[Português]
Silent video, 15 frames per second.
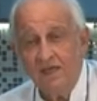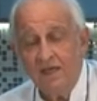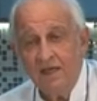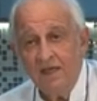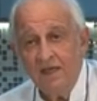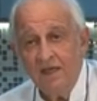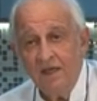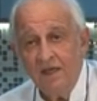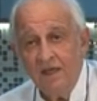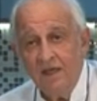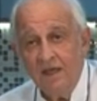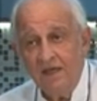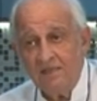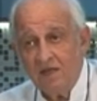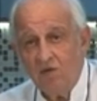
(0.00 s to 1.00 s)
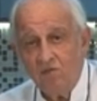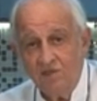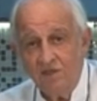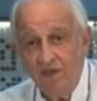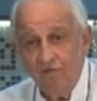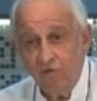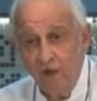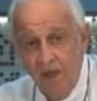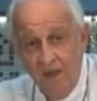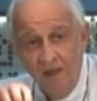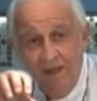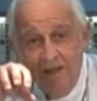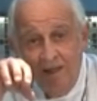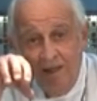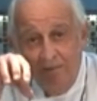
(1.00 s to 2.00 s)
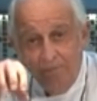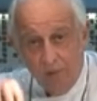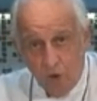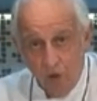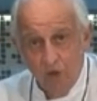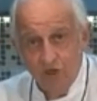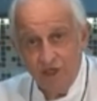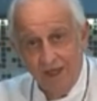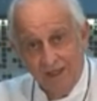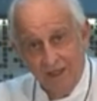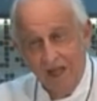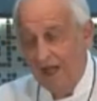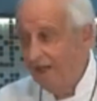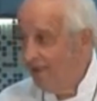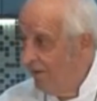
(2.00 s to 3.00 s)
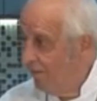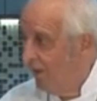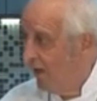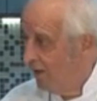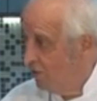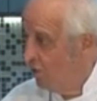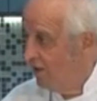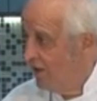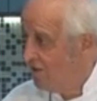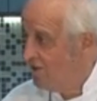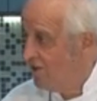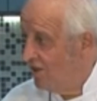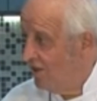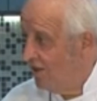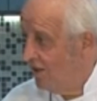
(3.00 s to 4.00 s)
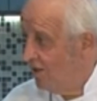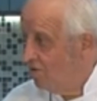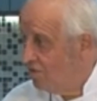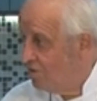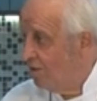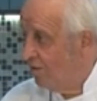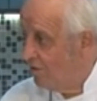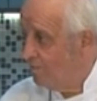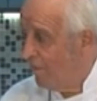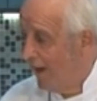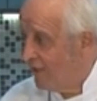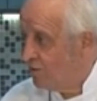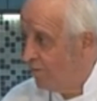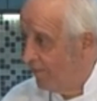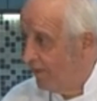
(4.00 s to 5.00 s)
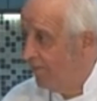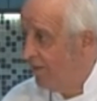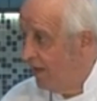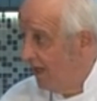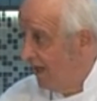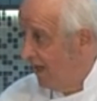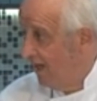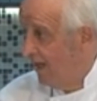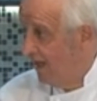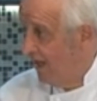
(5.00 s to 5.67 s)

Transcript: e aí o próprio Luciano do Vale sugeriu para que ele fosse o comentarista